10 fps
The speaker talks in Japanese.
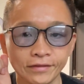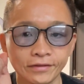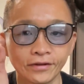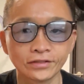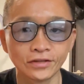
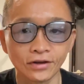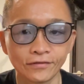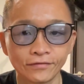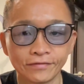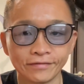どうぞ。
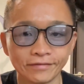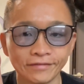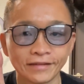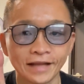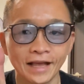
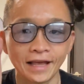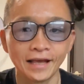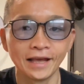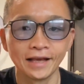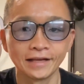
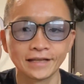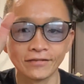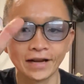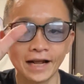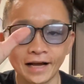えー、さよ
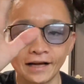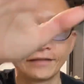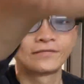うなら。